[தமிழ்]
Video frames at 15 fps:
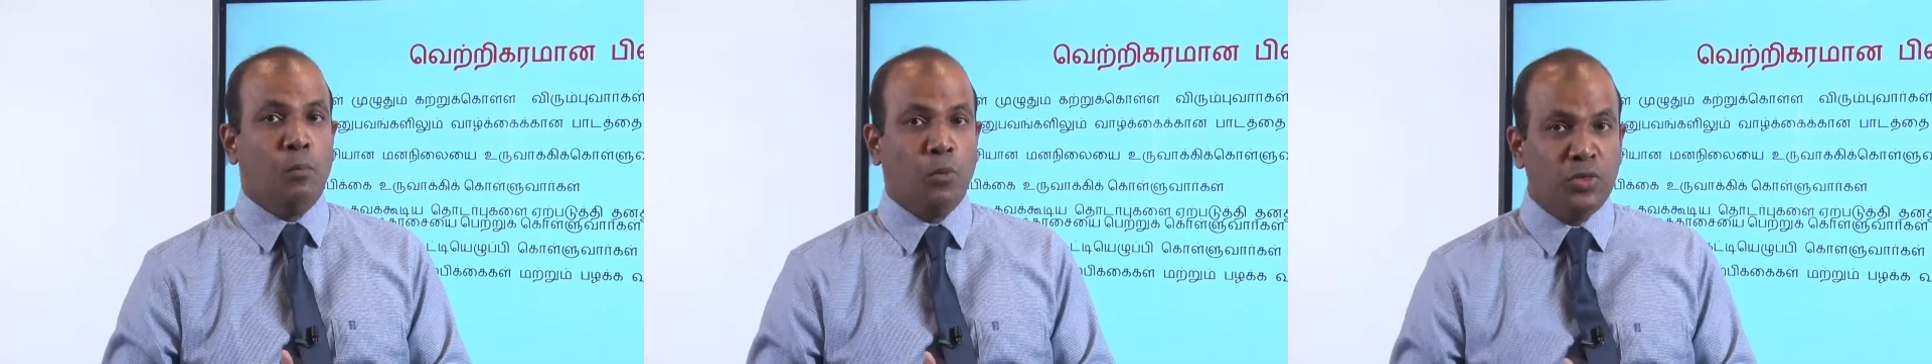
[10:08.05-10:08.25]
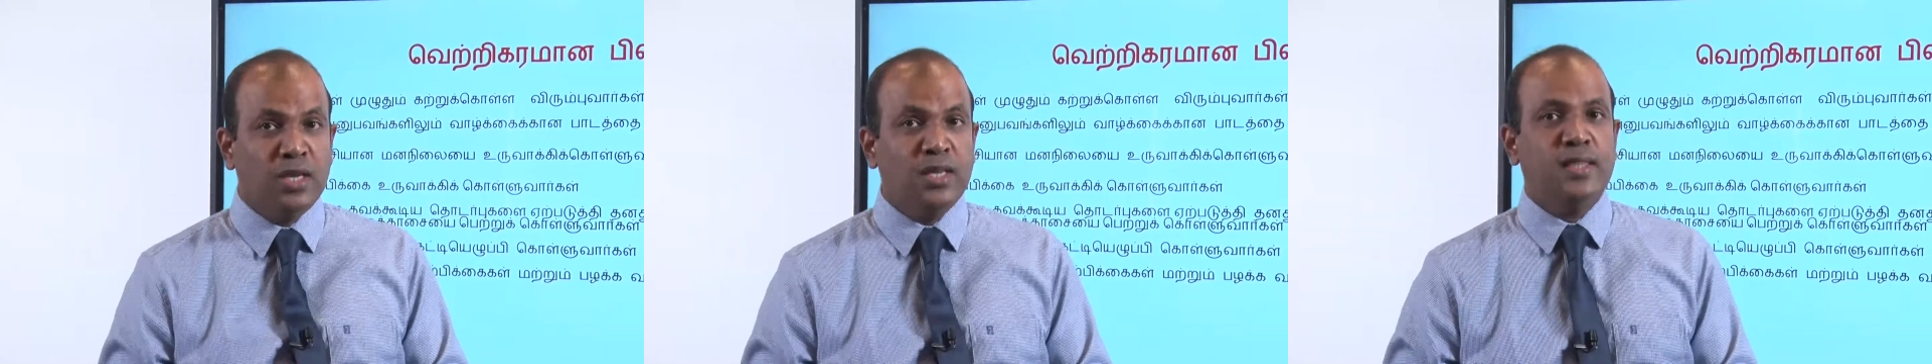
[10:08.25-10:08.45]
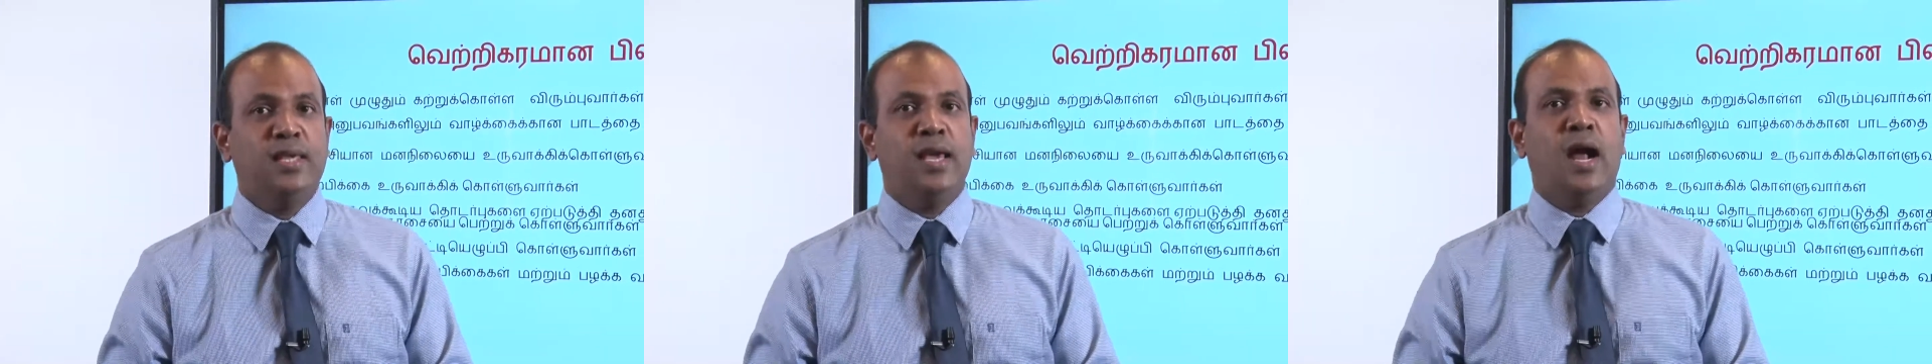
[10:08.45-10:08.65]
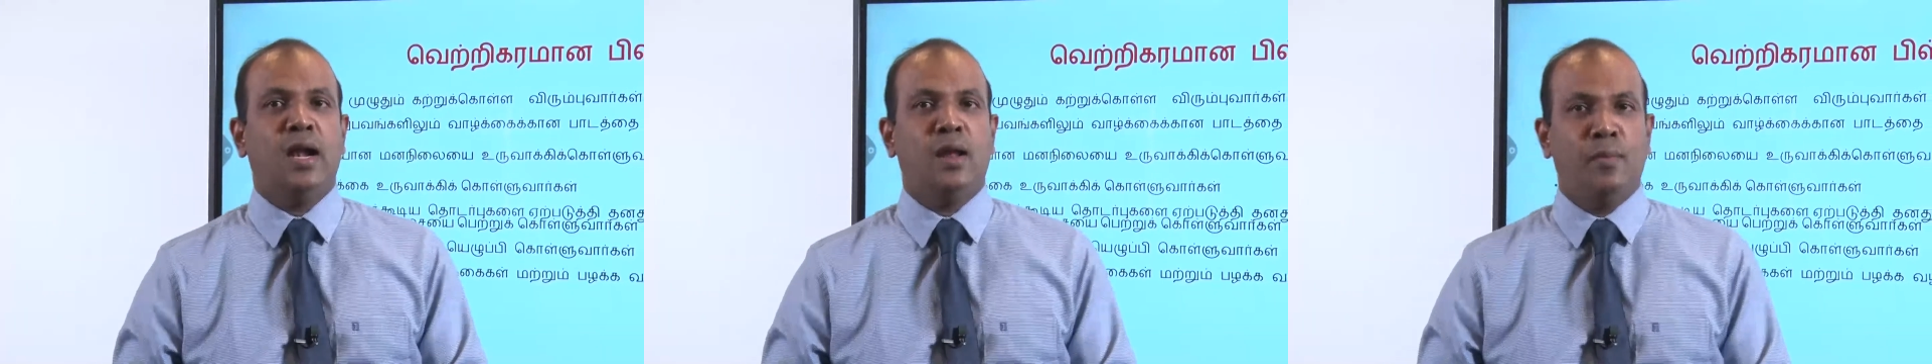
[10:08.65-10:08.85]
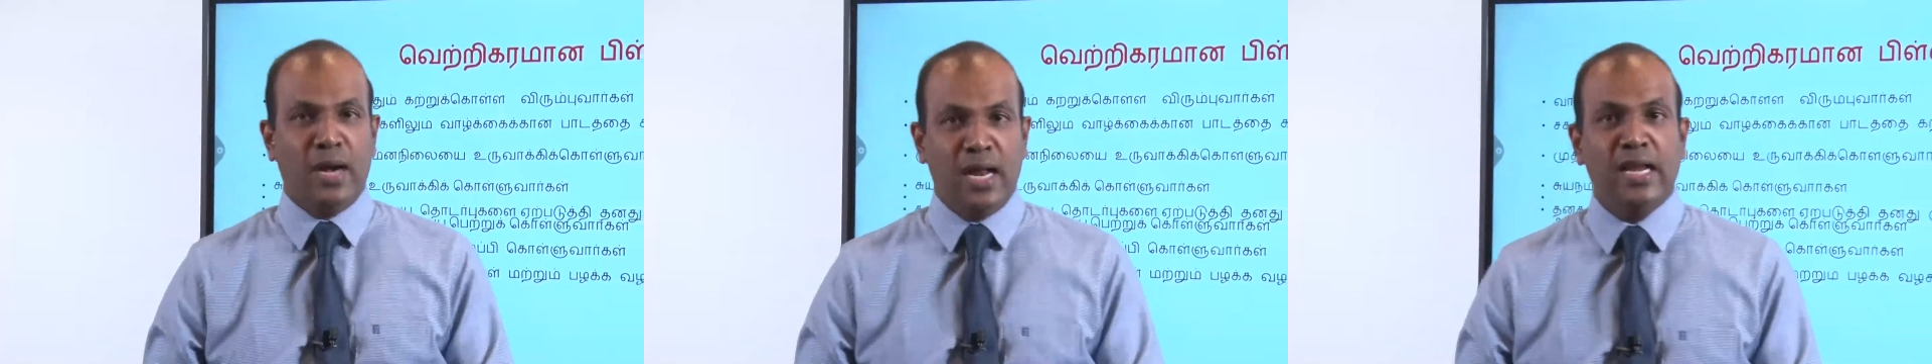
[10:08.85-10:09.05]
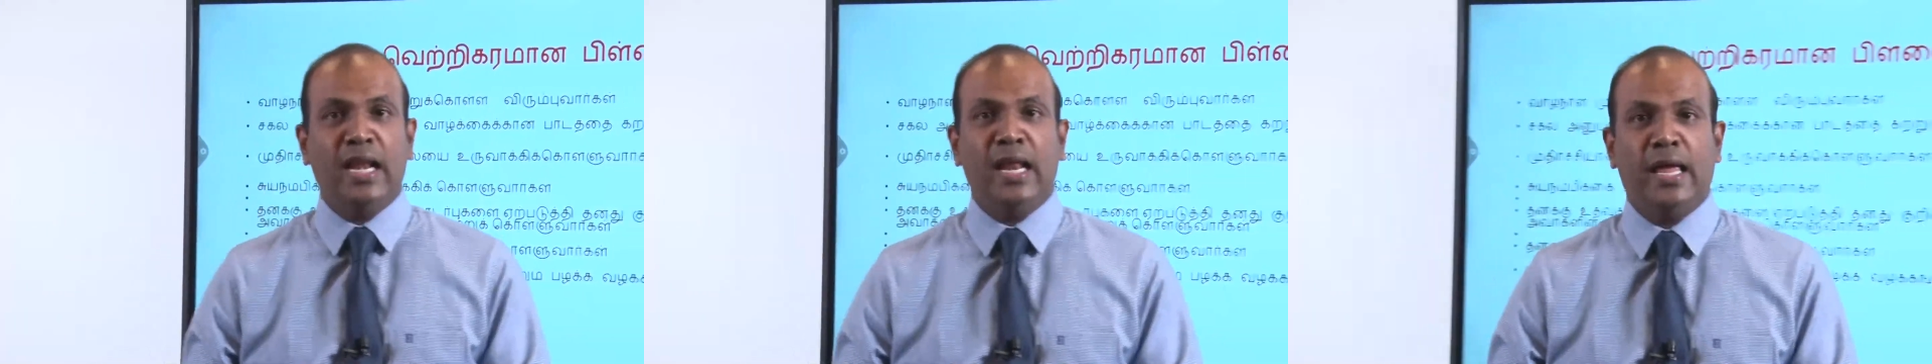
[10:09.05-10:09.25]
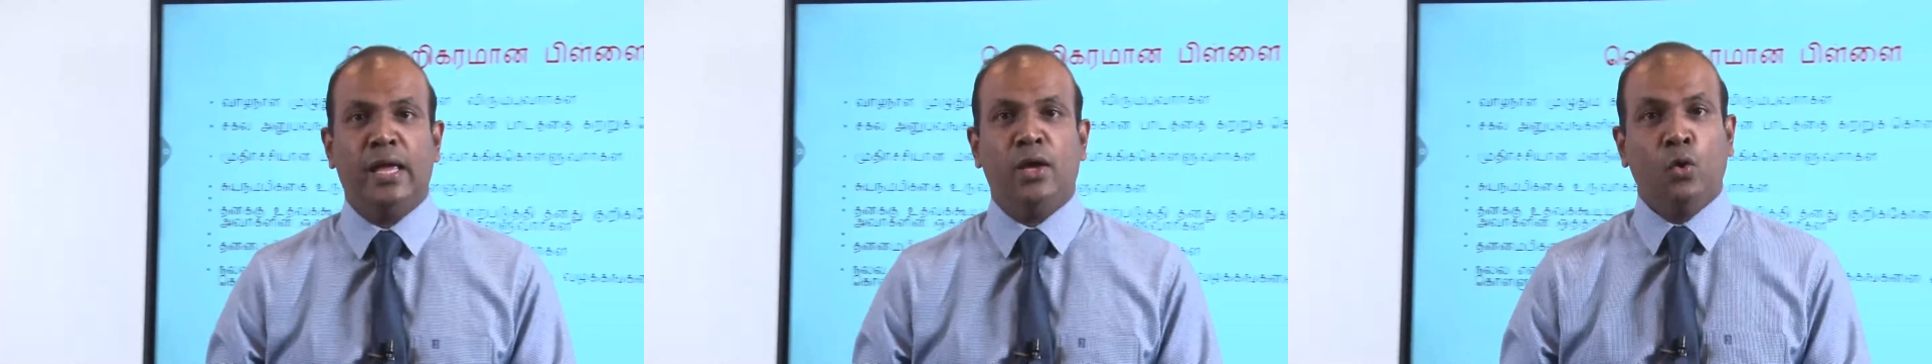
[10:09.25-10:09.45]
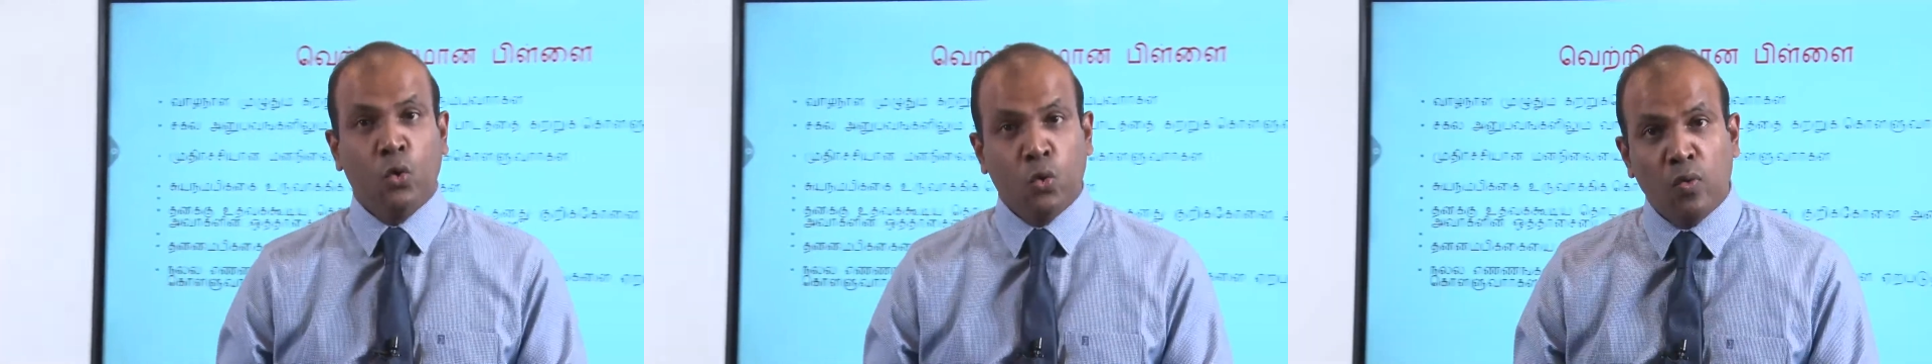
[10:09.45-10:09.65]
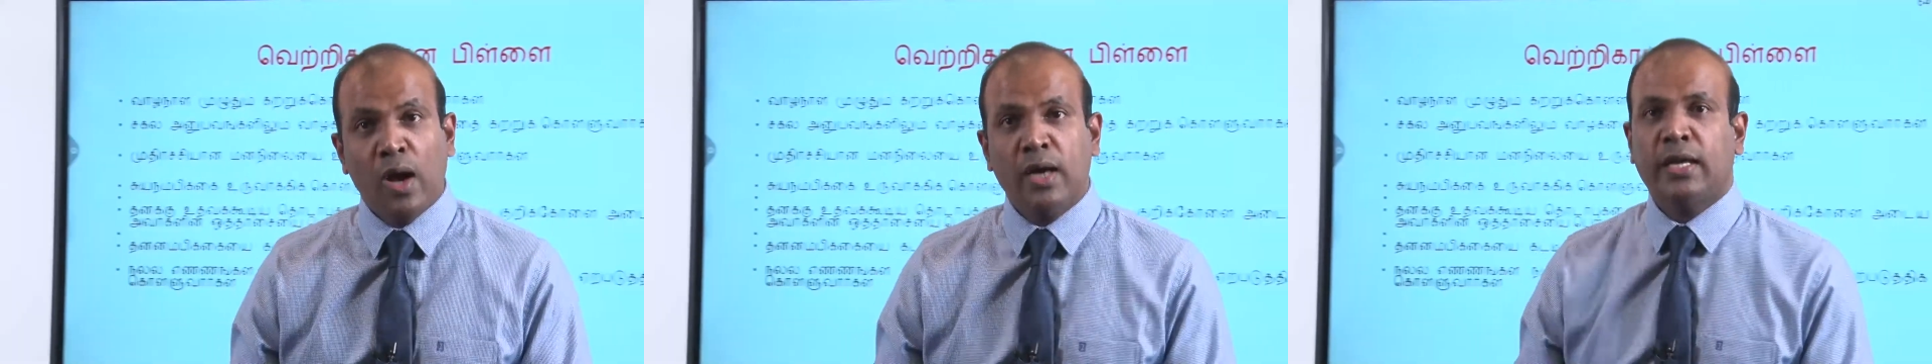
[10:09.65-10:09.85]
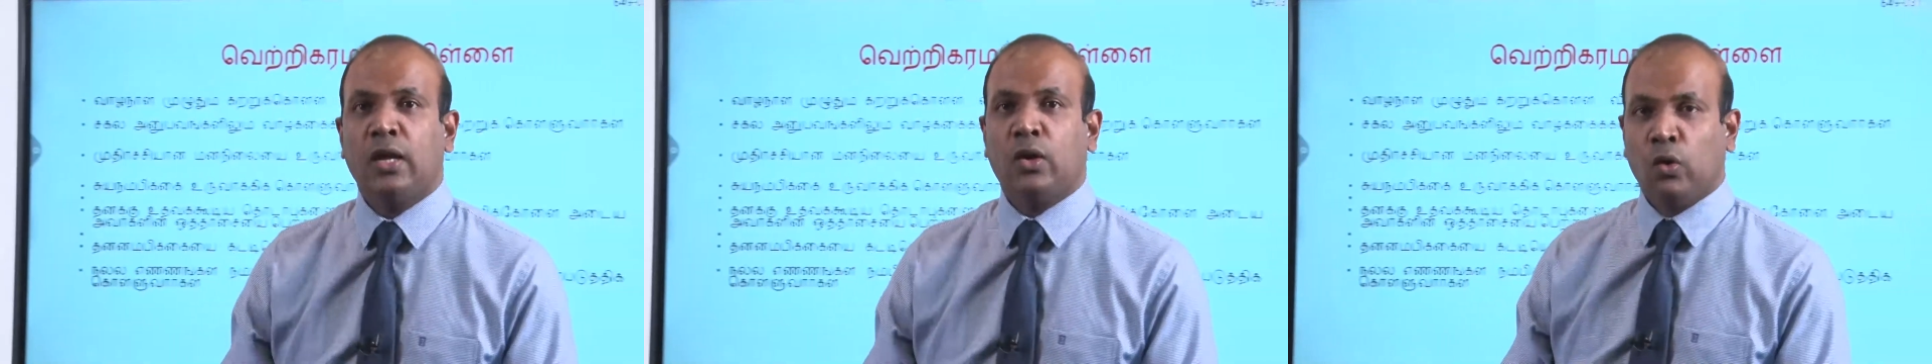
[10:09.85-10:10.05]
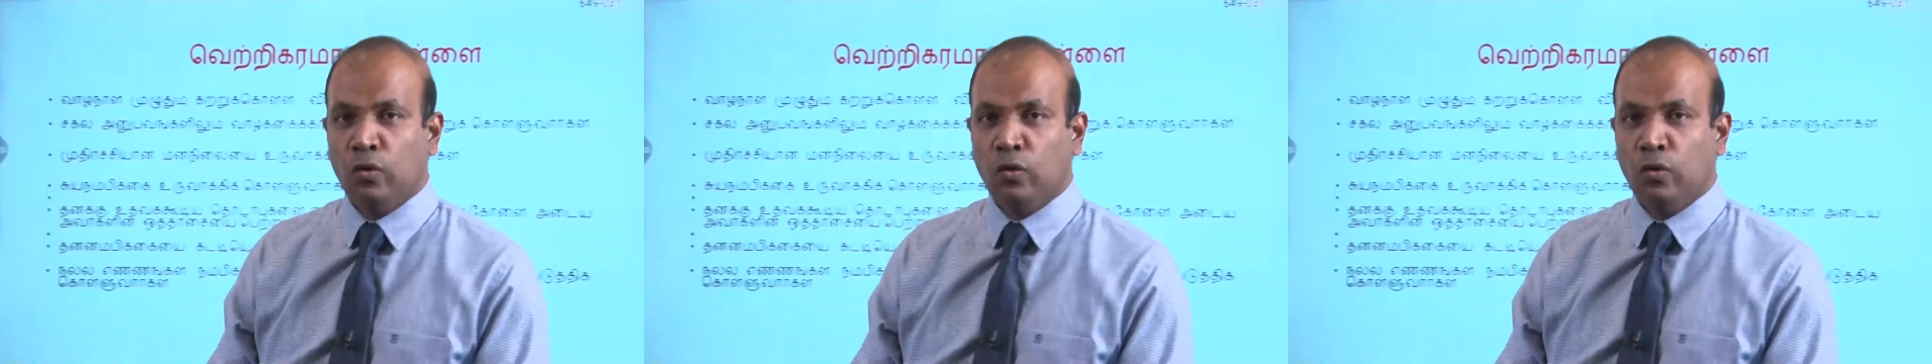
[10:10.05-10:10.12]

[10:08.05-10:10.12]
முதிர்ச்சியான மனநிலையை உருவாக்கிக்